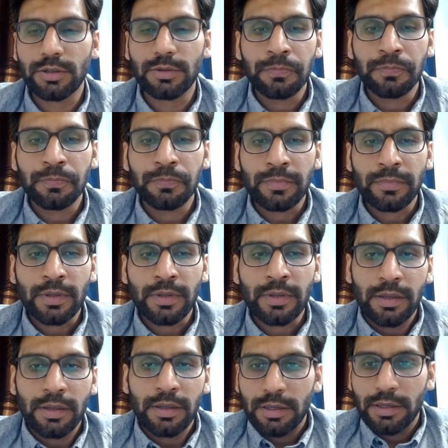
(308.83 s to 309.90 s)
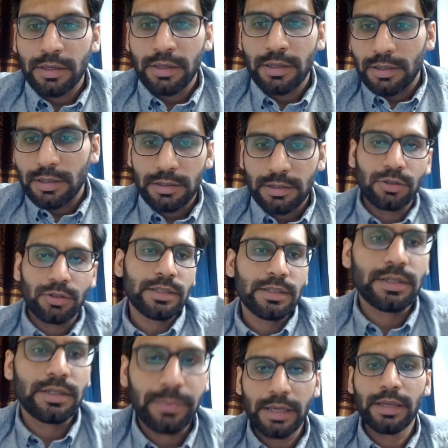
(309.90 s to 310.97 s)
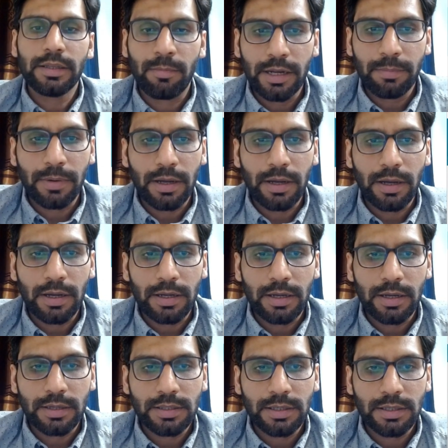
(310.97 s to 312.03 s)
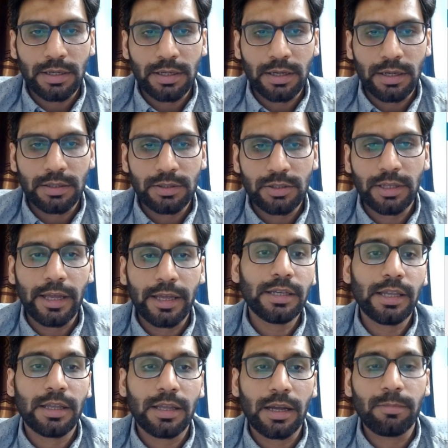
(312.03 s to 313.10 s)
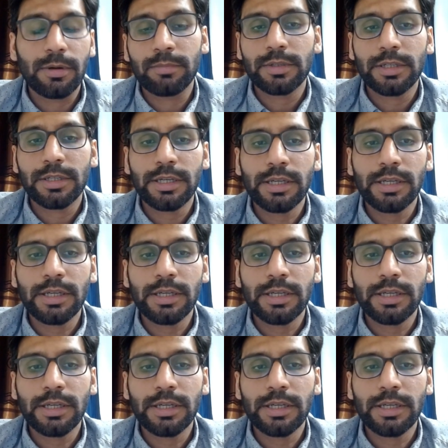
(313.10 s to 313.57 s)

तो नेक्स्ट स्टेप पे हमारे पास आ जाता है कि कब हमने